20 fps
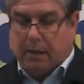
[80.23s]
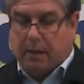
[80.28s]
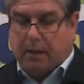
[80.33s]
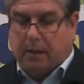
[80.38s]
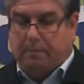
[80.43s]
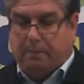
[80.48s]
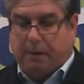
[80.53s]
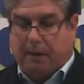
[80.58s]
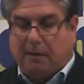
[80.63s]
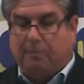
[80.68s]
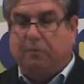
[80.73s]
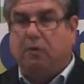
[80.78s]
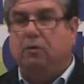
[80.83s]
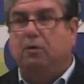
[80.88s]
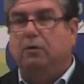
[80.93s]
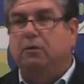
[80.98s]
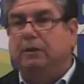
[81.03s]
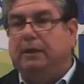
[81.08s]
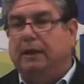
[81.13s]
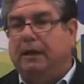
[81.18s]
Esperamos
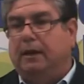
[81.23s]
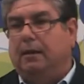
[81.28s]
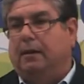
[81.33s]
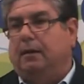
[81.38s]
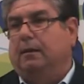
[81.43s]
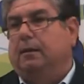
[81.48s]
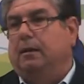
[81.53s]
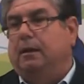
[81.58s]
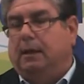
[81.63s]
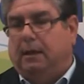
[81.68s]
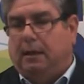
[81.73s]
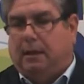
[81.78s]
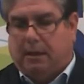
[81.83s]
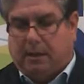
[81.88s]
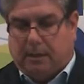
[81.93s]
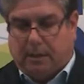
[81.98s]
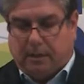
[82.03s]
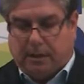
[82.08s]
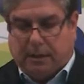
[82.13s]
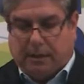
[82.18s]
contar
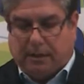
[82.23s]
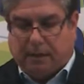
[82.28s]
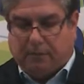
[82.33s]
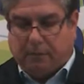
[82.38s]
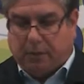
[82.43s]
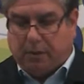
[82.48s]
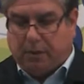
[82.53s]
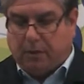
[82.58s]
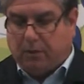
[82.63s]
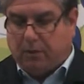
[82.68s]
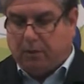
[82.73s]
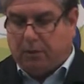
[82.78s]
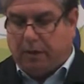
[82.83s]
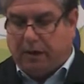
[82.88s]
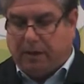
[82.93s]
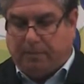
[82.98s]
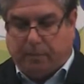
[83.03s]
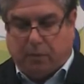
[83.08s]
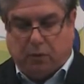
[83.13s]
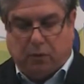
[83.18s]
eh, en esta moción con el
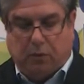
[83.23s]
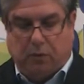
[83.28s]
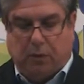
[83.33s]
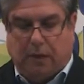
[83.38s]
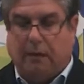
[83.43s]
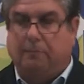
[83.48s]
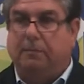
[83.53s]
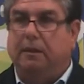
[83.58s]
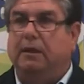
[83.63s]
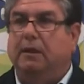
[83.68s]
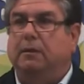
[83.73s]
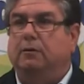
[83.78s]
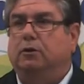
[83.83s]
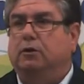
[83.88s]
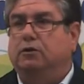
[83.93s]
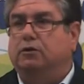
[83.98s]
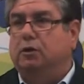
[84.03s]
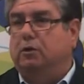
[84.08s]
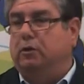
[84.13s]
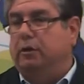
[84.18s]
apoyo unánime de,
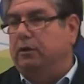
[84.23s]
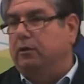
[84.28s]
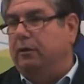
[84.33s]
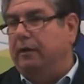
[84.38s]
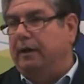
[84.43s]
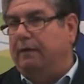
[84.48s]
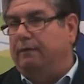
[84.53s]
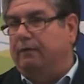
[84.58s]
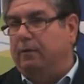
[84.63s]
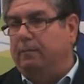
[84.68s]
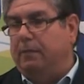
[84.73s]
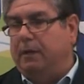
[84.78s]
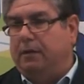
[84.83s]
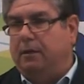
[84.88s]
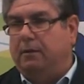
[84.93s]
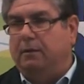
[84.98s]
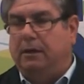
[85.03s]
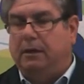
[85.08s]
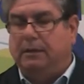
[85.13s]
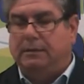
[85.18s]
no solo de todas las
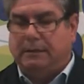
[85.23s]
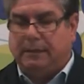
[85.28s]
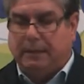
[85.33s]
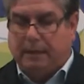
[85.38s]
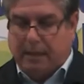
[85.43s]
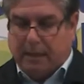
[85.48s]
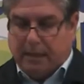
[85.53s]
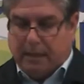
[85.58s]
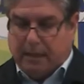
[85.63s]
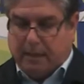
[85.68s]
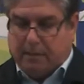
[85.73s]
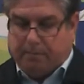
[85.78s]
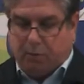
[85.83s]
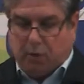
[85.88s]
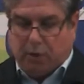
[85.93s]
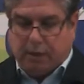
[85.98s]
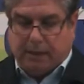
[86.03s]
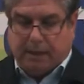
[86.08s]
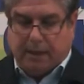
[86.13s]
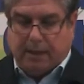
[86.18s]
formaciones eh,
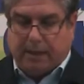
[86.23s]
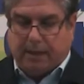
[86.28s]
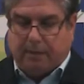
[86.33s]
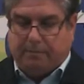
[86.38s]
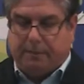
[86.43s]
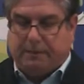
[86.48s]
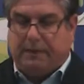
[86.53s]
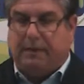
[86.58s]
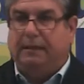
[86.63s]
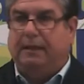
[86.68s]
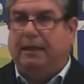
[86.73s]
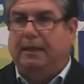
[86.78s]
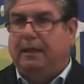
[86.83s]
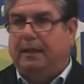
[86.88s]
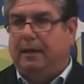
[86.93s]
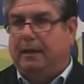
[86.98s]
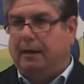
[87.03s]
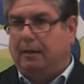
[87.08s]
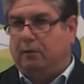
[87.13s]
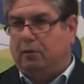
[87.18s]
políticas representadas
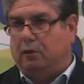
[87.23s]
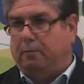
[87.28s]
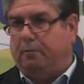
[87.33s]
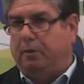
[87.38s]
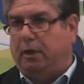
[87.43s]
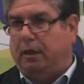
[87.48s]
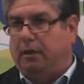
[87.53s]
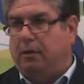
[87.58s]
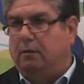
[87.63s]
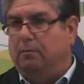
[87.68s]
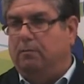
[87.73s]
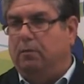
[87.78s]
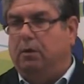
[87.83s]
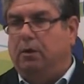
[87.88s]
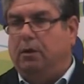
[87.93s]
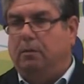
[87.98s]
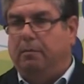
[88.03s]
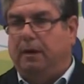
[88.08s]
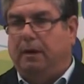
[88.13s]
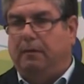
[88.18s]
en la corporación
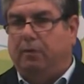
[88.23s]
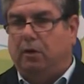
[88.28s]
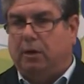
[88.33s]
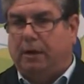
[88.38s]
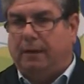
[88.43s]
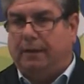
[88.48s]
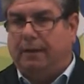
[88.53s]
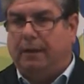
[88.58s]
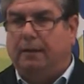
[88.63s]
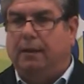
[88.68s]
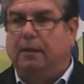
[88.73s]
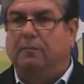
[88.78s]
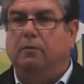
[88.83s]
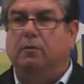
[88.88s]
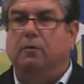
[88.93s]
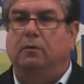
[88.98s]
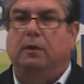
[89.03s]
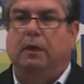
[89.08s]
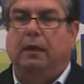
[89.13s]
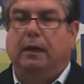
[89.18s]
municipal, porque
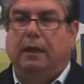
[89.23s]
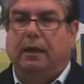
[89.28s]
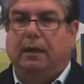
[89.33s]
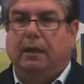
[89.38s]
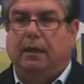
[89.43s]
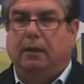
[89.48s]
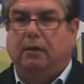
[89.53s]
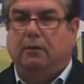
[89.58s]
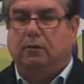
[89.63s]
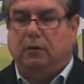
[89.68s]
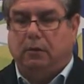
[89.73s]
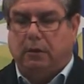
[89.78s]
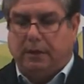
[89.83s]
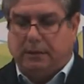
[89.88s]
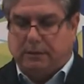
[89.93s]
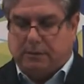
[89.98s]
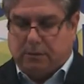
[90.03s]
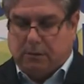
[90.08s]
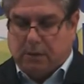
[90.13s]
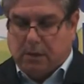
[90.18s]
entendemos que esto
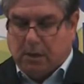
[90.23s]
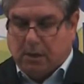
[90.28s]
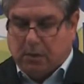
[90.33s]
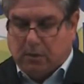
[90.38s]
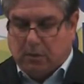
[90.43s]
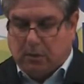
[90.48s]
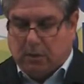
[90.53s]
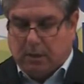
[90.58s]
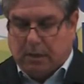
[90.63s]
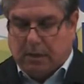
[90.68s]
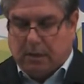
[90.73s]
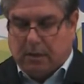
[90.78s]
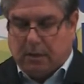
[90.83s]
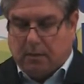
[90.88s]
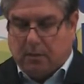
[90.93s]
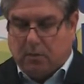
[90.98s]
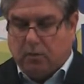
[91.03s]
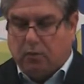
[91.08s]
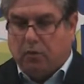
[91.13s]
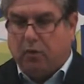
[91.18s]
es eh,
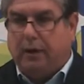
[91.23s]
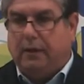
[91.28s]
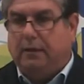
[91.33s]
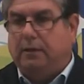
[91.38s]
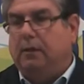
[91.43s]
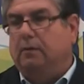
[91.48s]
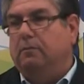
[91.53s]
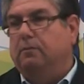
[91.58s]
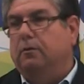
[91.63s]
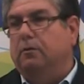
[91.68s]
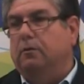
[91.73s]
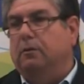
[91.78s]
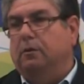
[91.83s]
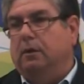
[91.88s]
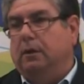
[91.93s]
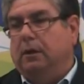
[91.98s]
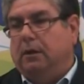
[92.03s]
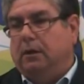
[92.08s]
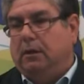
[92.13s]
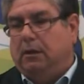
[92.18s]
un objetivo
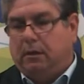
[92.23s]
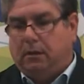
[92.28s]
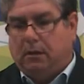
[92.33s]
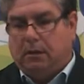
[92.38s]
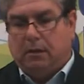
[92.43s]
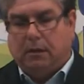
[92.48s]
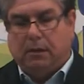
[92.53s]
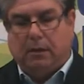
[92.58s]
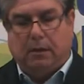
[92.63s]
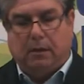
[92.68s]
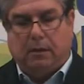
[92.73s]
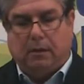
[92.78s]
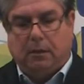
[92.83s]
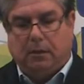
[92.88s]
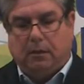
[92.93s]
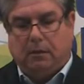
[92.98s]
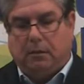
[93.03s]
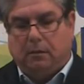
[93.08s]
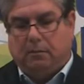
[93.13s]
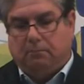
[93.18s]

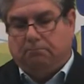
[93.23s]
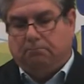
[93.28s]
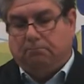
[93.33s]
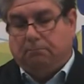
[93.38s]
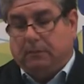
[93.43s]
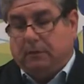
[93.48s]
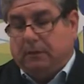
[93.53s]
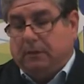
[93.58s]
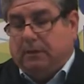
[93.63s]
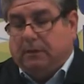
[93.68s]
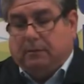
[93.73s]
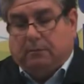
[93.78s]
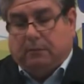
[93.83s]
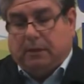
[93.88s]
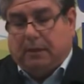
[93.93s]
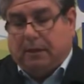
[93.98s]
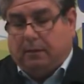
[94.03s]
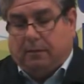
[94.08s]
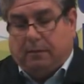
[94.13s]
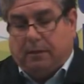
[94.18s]

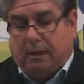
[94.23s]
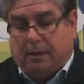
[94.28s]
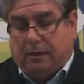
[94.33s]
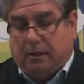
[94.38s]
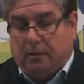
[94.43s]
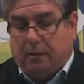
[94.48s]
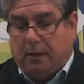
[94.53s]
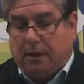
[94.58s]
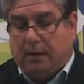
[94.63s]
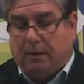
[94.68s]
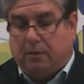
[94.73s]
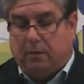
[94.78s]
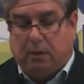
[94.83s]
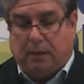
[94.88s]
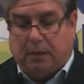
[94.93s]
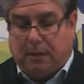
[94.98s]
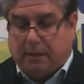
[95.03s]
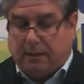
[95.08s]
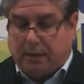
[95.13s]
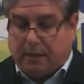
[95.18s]
de, ciudad y
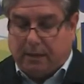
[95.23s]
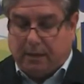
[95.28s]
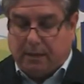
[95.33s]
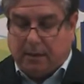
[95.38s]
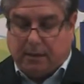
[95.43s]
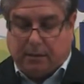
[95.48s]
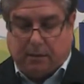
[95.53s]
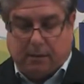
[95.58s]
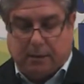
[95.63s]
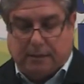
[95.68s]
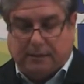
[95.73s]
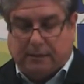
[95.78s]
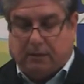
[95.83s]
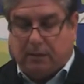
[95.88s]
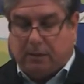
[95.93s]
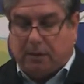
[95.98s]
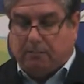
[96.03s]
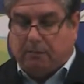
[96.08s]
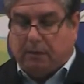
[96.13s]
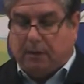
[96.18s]
de interés de la ciudad, sino
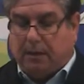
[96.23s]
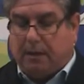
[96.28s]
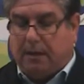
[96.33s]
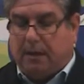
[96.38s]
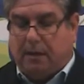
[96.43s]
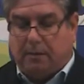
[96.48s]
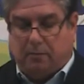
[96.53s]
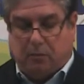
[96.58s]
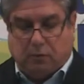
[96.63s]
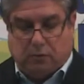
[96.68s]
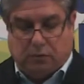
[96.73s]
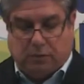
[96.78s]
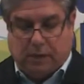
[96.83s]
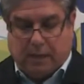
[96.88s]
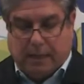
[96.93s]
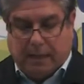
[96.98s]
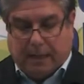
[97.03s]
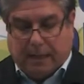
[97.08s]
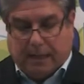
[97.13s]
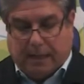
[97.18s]
también queremos
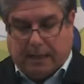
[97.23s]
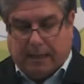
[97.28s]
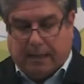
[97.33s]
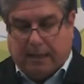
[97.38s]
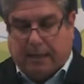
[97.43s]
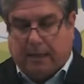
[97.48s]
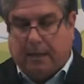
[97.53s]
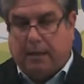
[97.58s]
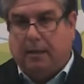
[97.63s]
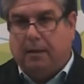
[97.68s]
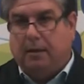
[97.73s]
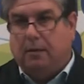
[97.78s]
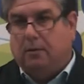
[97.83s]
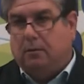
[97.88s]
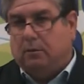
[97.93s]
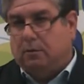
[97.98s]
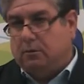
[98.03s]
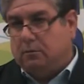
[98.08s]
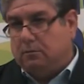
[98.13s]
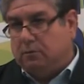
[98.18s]
eh,
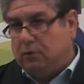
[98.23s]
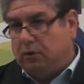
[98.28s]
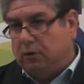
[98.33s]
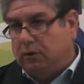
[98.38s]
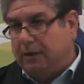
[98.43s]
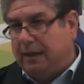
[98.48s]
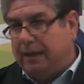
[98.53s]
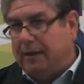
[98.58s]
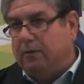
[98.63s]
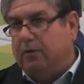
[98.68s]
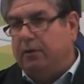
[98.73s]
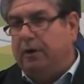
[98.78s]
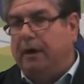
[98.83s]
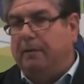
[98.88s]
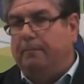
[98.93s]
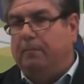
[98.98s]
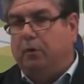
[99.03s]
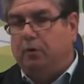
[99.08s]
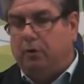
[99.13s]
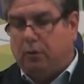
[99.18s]
contar con el
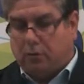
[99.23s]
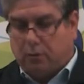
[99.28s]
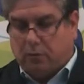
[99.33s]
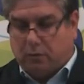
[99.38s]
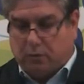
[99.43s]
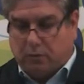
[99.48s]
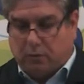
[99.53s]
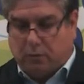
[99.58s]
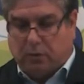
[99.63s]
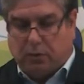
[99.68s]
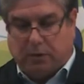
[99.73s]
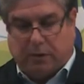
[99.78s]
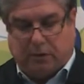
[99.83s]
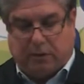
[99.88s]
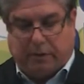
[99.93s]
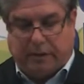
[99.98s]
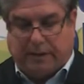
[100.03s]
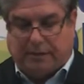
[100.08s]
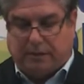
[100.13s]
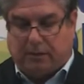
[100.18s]
apoyo conjunto de
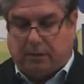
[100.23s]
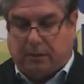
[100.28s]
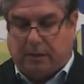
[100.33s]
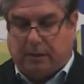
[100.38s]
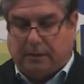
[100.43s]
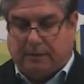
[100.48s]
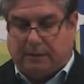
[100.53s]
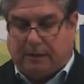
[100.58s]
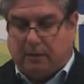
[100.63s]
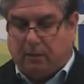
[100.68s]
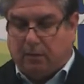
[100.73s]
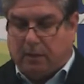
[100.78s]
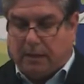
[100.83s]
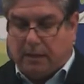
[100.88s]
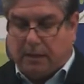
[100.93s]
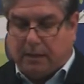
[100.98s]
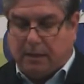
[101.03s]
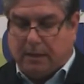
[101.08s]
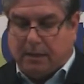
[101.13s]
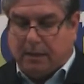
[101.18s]
toda la sociedad
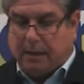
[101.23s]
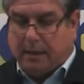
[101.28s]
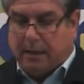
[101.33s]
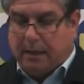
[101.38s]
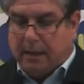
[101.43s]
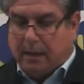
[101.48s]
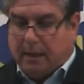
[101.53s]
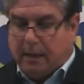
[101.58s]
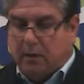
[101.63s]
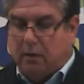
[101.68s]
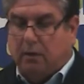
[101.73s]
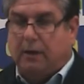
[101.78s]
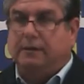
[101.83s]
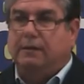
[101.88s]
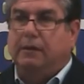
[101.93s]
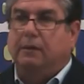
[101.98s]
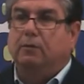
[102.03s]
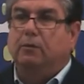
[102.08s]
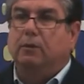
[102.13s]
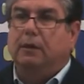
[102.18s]
sanluqueña en lo que
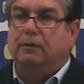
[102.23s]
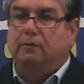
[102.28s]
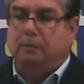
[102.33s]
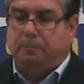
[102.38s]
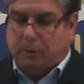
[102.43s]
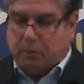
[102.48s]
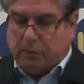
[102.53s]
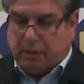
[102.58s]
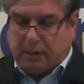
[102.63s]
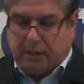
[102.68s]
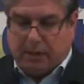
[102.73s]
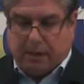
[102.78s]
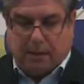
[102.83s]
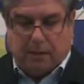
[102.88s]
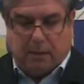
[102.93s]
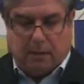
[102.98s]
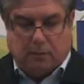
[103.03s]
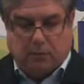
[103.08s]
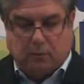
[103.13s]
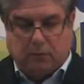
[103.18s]
sin duda
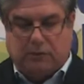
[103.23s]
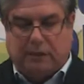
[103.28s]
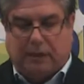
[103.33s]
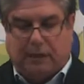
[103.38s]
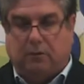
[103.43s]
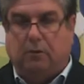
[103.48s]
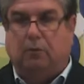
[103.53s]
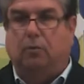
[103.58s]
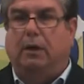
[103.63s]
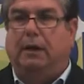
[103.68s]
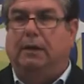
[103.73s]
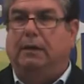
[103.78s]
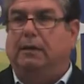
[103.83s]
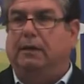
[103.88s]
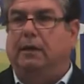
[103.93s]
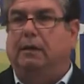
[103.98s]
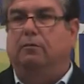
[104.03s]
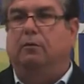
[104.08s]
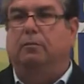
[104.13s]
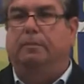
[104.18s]
supondría un salto
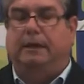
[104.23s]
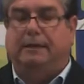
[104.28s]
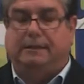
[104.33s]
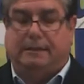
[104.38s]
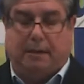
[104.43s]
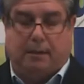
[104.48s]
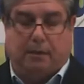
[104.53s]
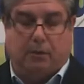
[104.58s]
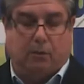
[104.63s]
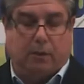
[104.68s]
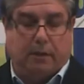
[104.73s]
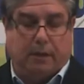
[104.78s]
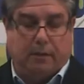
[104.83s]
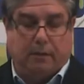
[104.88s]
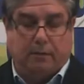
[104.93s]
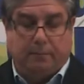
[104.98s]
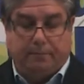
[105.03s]
cualitativo para Sanlúcar.